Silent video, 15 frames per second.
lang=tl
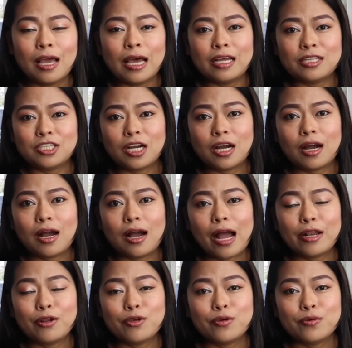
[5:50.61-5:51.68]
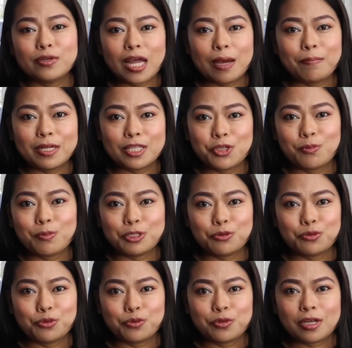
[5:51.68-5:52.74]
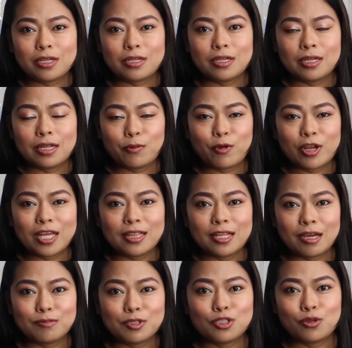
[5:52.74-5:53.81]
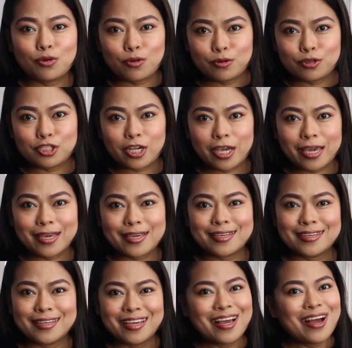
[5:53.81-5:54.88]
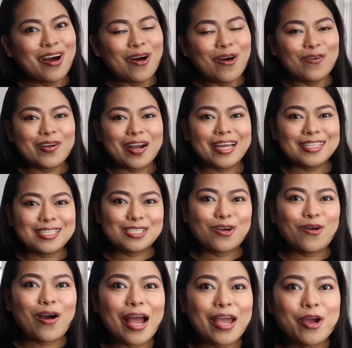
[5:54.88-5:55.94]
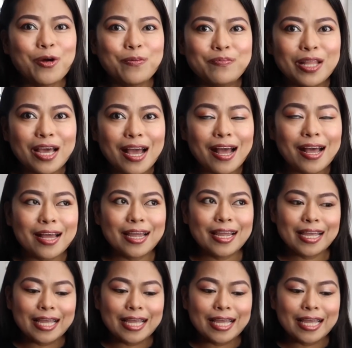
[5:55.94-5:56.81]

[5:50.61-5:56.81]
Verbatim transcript: at saka ano yung dapat nyo matutunan when it comes to crochet. Alright, so I hope na